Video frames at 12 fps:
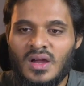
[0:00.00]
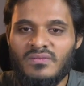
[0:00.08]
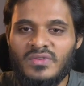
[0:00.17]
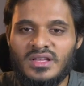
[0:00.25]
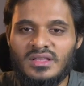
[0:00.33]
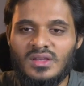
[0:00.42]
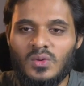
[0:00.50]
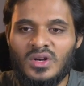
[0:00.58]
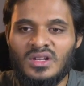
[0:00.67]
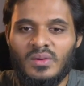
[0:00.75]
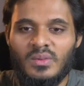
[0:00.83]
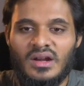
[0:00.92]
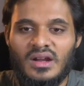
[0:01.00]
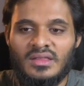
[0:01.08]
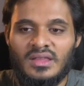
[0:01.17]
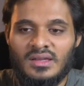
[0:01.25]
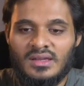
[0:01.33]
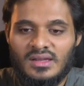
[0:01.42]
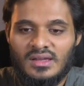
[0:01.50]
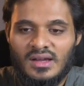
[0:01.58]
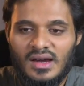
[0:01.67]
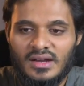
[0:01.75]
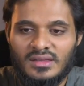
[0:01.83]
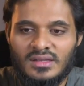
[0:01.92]
விடிந்தவுடன் அவர்கள் அதை
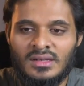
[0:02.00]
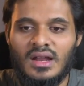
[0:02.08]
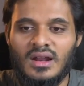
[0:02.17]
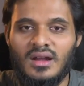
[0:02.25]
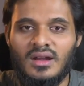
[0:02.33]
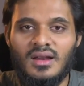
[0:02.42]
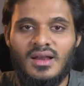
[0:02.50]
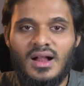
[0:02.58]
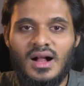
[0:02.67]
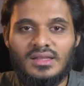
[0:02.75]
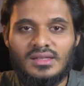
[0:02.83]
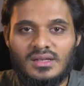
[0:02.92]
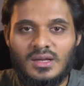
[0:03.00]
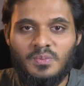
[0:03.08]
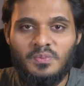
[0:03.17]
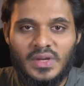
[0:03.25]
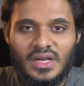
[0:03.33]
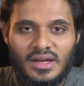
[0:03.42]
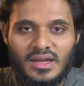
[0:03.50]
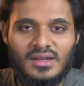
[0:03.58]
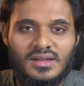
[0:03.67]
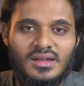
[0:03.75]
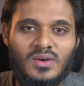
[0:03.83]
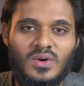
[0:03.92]
அருந்தினார்கள் அதற்கு பிறகு
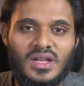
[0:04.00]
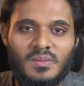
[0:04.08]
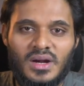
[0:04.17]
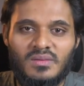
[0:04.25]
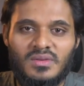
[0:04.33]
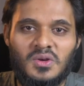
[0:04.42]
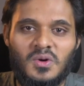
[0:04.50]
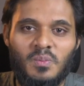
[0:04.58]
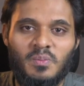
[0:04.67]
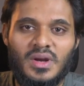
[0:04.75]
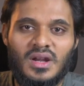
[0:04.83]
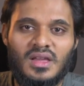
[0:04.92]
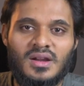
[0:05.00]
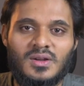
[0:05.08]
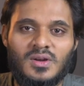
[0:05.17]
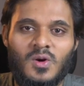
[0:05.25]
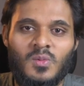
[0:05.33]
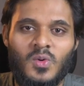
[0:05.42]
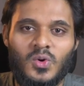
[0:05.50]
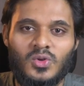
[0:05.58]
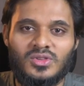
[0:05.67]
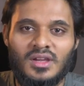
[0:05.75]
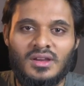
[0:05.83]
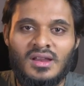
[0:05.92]
என்னுடைய மனைவிக்கும் பிள்ளைகளுக்கும்
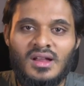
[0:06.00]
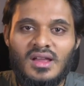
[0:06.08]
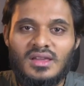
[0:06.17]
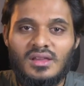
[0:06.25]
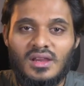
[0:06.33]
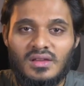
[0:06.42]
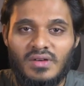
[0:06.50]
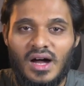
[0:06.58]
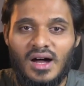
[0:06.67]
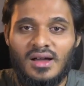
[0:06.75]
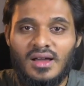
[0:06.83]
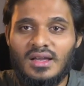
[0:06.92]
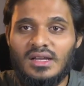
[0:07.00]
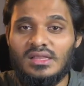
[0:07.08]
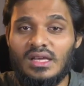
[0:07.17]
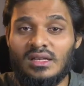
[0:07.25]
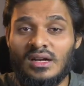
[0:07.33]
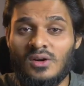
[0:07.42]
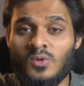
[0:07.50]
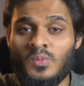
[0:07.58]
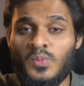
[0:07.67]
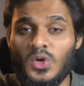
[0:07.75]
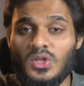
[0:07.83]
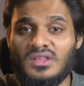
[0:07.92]
கொடுத்தேன் இறைவா இதை நான் உன்
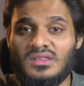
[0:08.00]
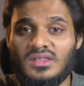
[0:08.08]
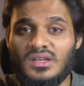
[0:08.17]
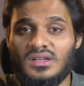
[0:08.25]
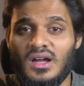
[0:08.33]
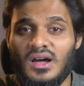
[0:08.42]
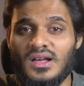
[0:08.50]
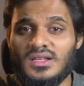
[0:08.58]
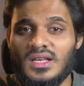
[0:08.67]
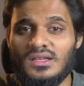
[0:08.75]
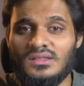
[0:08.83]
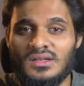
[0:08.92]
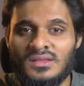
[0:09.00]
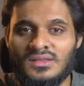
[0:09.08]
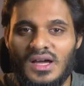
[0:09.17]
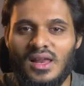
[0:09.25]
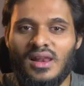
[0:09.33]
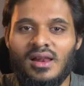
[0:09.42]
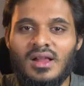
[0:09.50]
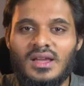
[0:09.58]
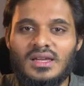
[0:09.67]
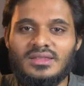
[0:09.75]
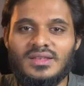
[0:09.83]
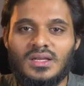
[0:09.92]
பொருத்தத்திற்காக செய்திருந்தால்
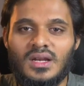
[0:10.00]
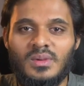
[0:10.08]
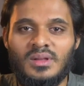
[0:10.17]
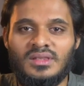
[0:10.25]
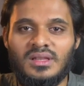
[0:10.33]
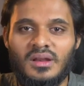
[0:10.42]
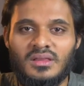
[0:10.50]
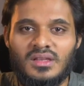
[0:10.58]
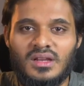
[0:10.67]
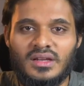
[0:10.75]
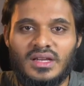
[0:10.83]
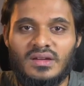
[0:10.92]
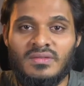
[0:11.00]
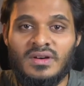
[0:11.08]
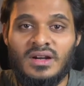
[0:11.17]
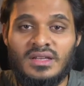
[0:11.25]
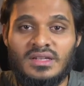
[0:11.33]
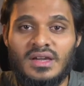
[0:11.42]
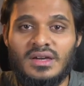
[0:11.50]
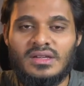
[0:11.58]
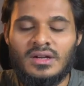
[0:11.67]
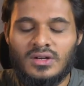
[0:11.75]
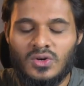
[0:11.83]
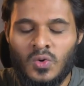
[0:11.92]
இந்த சிரமத்திலிருந்து எனக்கு வெளியேறு
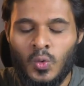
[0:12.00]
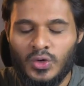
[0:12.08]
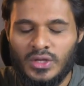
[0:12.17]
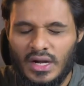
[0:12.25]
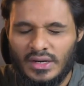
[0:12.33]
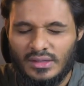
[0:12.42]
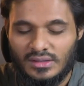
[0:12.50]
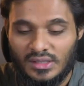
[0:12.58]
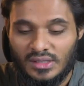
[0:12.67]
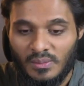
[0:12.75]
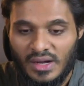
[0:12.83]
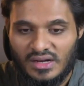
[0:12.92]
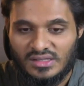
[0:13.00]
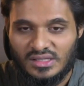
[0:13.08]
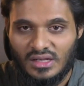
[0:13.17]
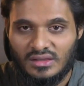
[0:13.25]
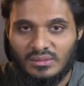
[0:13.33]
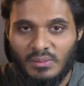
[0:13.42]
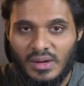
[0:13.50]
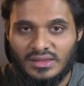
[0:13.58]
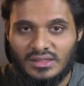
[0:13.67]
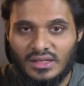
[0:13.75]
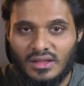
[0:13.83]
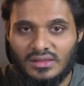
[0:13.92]
என்று கூறிய அடுத்த மாத்திர
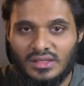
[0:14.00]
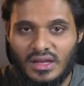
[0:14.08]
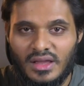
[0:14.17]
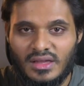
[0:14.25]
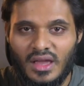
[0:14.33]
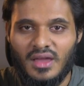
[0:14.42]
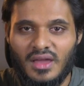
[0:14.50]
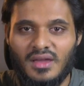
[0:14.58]
மாத்திரத்திலேயே